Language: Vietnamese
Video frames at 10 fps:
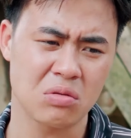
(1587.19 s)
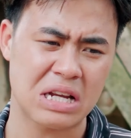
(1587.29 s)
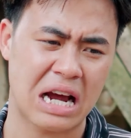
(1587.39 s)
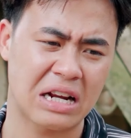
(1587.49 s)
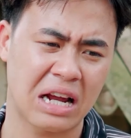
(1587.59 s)
cũng
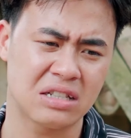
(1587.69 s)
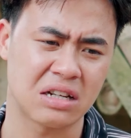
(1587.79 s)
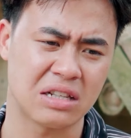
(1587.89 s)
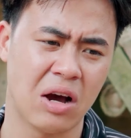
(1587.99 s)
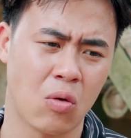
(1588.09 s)
sang đây ăn
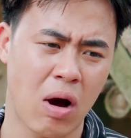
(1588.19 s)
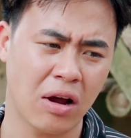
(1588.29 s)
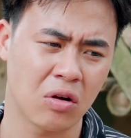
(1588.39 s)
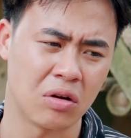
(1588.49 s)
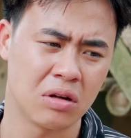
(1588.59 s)
trực nhiều
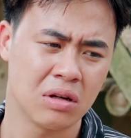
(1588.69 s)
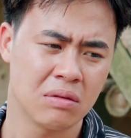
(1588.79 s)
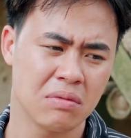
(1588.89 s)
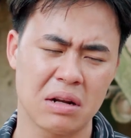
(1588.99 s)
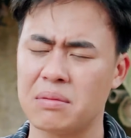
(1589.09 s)
quá rồi
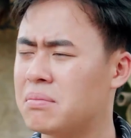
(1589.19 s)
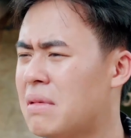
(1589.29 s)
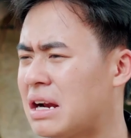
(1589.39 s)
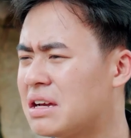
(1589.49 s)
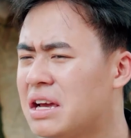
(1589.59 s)
nên là
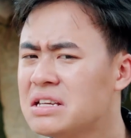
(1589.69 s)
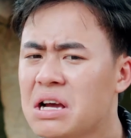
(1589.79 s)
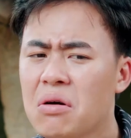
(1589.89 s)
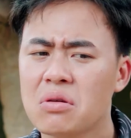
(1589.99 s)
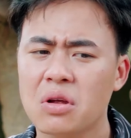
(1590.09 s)
bạn cứ nghĩ
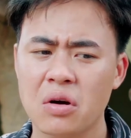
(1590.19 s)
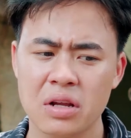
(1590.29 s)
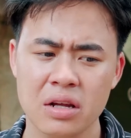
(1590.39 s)
xấu với tôi